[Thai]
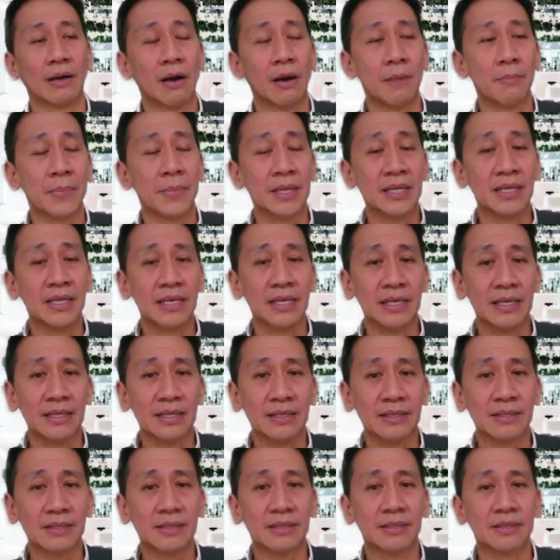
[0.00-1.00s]
คอมพานี
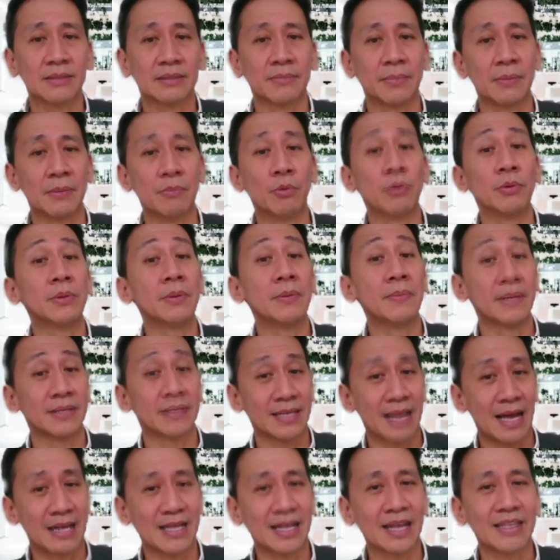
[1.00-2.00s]
เป็นผู้ที่ปรึก
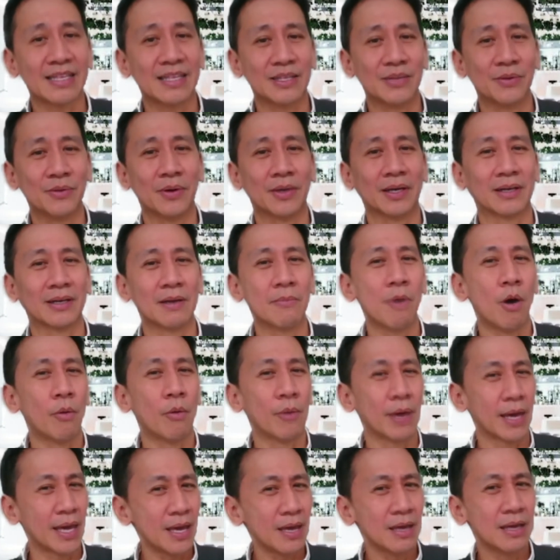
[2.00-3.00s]
ษาด้านนี้ด้วย ก็บอก
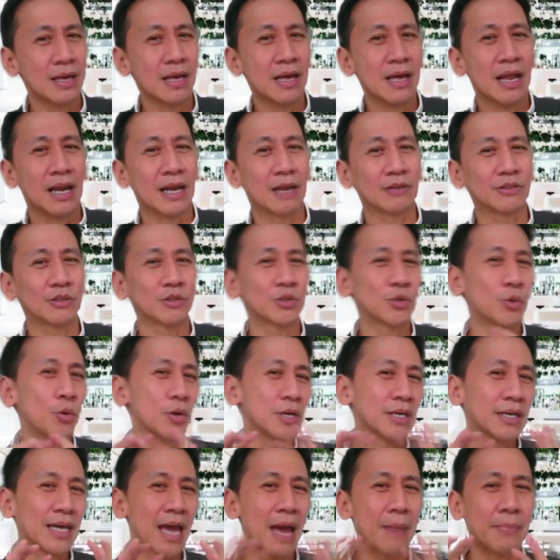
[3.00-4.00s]
ว่า เอ๊ะ เราจะช่ว
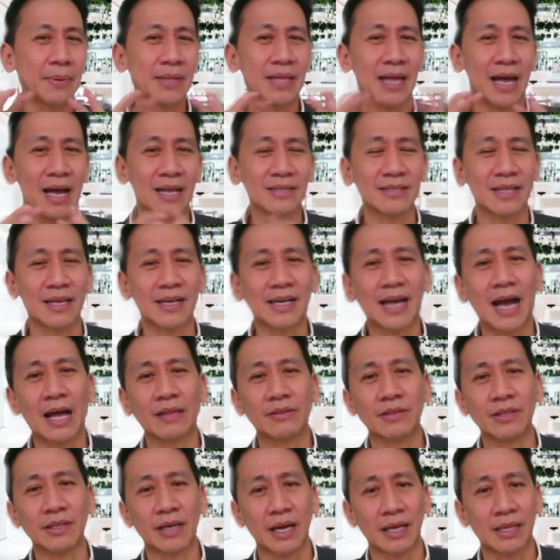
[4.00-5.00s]
ยแก้ปัญหาสถานการ
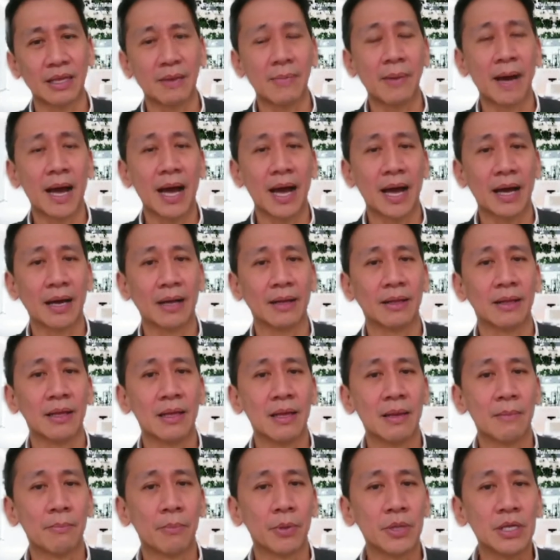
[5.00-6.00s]
ณ์นี้ยังไงได้บ้าง
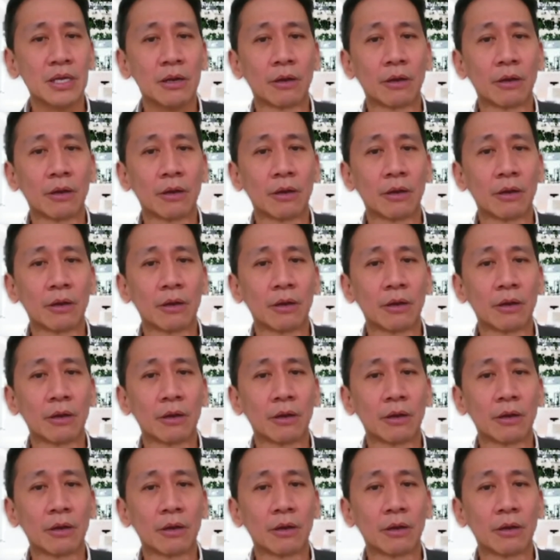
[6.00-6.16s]
พอดีเรา